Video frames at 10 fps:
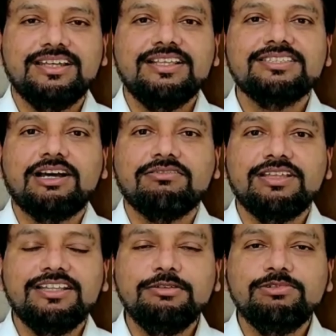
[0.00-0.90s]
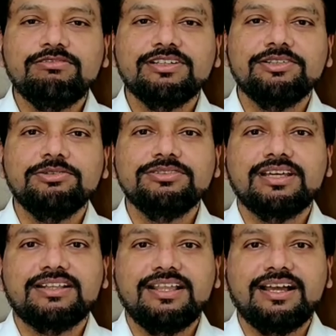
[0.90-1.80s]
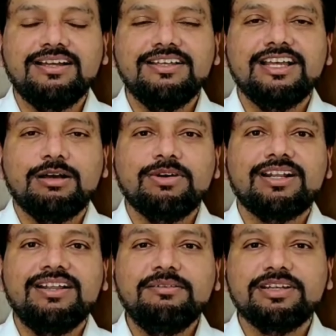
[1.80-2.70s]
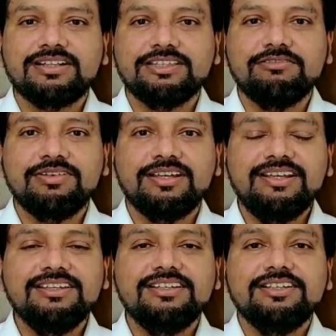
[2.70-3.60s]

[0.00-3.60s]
यानी सावधानीपूर्वक यूज़ करना हमारा कर्तव्य है